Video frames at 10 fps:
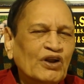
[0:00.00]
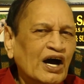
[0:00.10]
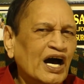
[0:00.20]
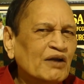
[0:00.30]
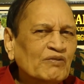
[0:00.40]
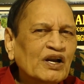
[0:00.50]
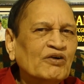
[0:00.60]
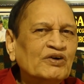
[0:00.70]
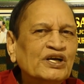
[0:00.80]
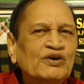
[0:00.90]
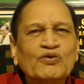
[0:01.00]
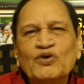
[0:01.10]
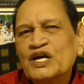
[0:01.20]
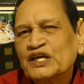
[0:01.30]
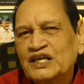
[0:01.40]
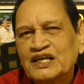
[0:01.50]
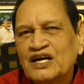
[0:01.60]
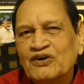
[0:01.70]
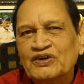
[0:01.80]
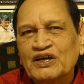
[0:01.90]
నార్మల్గా ఉండే కోరిక
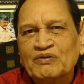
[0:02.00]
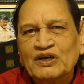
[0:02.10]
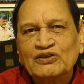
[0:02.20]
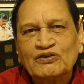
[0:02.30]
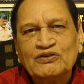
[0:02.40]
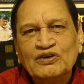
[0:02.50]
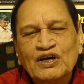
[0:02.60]
తక్కువగా ఉంటే మాత్రం